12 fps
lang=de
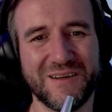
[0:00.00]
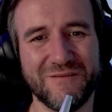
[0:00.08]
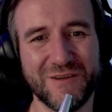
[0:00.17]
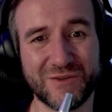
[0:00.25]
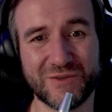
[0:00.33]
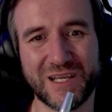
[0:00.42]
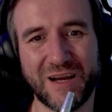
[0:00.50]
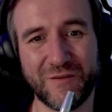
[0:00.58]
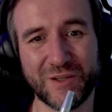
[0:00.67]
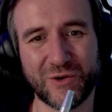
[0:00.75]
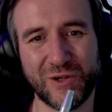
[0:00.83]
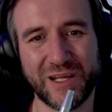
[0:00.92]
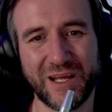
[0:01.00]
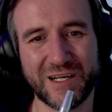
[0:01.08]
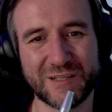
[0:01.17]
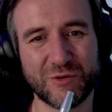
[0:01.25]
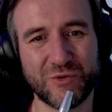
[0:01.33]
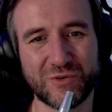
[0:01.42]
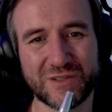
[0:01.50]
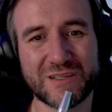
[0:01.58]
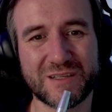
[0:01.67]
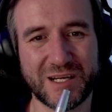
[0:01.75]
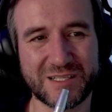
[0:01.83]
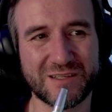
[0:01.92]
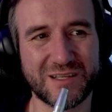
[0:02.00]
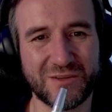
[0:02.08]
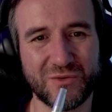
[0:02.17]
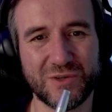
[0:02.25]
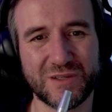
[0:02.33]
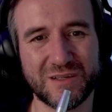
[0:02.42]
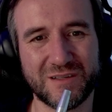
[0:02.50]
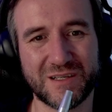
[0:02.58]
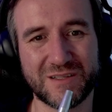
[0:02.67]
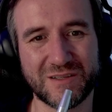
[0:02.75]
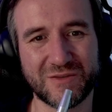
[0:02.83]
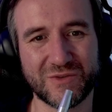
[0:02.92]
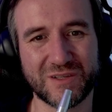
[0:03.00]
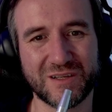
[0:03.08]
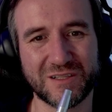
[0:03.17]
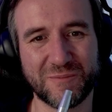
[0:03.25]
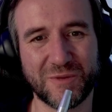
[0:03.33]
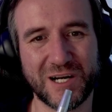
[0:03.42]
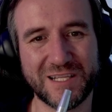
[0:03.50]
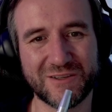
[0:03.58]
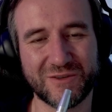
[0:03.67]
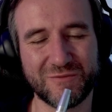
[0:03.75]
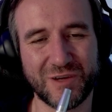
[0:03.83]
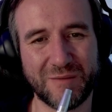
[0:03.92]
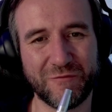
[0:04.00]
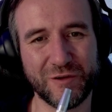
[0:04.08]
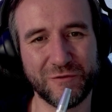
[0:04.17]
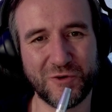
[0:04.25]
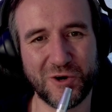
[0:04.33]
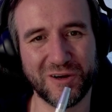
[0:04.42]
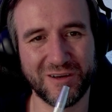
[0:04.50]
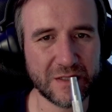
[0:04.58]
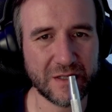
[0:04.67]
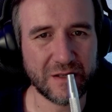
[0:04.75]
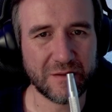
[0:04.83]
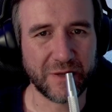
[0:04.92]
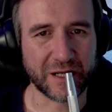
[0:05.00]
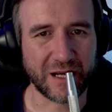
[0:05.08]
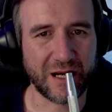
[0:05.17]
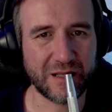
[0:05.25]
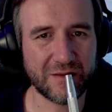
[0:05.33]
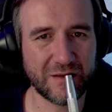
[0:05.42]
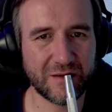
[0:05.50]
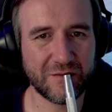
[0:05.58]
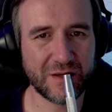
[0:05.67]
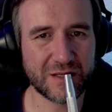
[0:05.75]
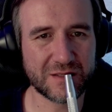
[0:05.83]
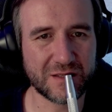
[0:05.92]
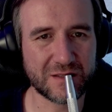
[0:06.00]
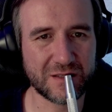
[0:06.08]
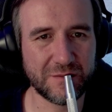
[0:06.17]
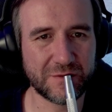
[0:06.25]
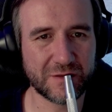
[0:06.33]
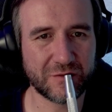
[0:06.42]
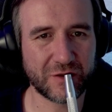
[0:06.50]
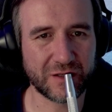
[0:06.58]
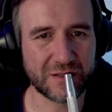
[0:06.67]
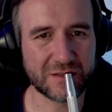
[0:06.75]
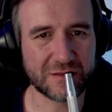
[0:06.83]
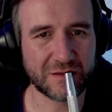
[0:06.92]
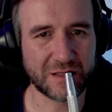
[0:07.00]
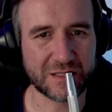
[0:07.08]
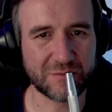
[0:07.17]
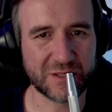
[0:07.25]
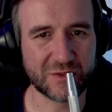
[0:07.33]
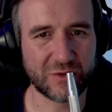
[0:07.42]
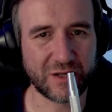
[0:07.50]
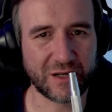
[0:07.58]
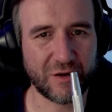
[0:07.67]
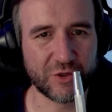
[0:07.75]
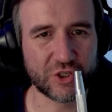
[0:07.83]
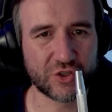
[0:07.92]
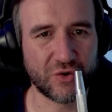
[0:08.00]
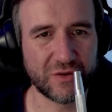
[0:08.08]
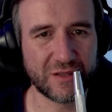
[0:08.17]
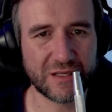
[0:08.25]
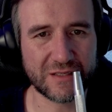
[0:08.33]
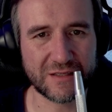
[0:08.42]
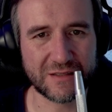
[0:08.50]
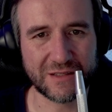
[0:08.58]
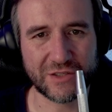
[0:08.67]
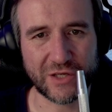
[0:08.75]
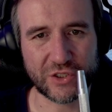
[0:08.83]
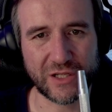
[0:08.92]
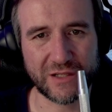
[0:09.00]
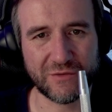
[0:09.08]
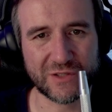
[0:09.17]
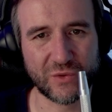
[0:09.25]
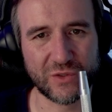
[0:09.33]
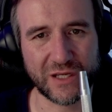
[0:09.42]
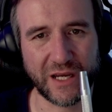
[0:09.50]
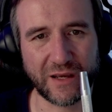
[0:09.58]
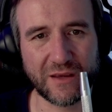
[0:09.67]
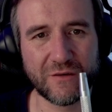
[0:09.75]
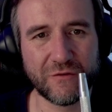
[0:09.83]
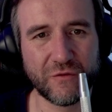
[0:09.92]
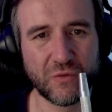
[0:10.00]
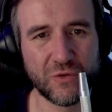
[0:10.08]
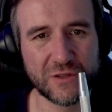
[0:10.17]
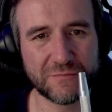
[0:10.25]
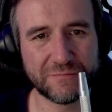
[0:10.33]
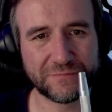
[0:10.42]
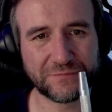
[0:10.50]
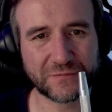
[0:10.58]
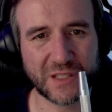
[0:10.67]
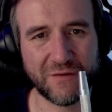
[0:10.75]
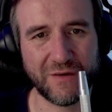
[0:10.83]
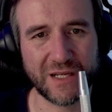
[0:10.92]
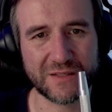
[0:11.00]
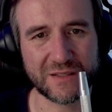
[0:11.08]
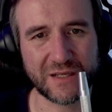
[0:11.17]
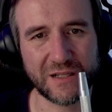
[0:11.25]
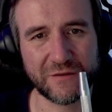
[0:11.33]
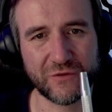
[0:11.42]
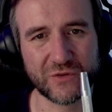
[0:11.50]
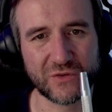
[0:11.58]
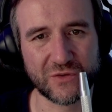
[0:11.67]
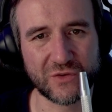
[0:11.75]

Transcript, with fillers: Willst du sagen, wie toll dein eigenes Produkt ist, sagst du es natürlich, äh, das ist unsere dritte Brand und wir haben viel vor. Der Kahn, äh, wie er es sich gibt, von der ganzen, ganzen Persona, glaube ich schon, dass er sich sehr schnell persönlich angegriffen fühlt, weil er sich halt für so einen